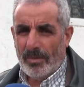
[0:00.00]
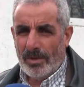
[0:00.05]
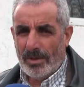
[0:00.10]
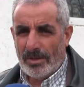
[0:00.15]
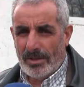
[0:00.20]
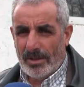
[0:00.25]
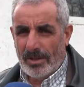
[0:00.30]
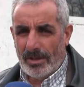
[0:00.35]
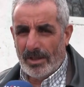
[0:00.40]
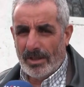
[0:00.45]

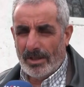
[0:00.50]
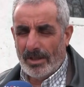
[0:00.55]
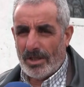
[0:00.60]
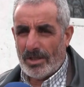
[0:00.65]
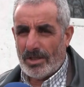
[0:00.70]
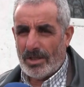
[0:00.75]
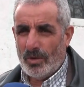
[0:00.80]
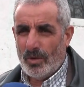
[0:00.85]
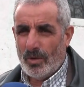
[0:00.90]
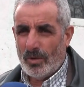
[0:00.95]
Biz e,
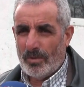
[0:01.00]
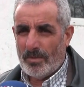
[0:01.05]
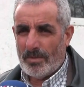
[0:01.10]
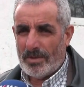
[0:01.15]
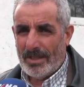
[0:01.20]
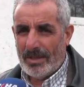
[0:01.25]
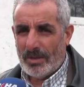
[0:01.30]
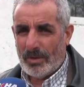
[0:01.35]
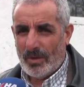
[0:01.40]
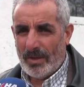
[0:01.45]
yaşlı
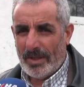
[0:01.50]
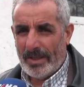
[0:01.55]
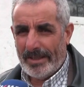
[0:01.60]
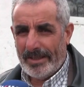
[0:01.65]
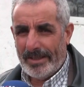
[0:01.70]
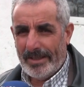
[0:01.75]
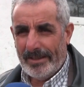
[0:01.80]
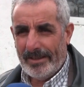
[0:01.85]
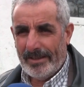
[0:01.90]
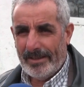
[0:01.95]
olduğumuzdan
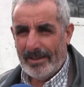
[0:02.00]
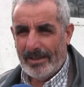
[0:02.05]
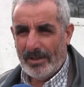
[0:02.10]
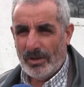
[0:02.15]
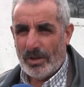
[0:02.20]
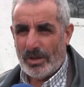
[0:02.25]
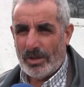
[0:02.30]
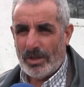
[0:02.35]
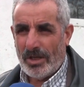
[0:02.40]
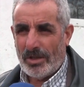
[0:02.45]
dolayı
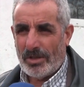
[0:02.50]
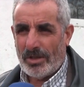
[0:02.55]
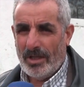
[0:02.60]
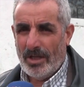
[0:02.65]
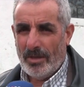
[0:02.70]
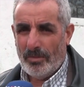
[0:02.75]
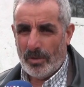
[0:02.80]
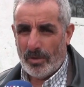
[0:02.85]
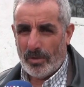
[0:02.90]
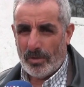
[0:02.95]
dışarı
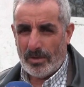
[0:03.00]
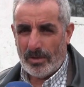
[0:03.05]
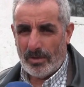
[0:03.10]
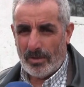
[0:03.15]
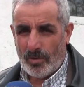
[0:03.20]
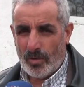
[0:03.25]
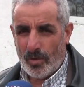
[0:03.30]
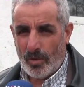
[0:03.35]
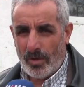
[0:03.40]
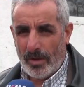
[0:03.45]
çıkamıyoruz
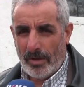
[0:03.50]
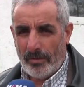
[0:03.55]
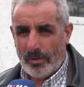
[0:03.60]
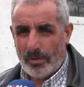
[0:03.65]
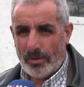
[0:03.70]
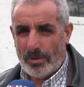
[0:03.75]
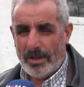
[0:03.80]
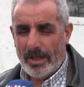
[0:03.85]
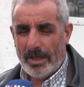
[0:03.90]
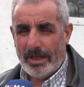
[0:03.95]

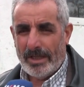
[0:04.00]
koronavirüs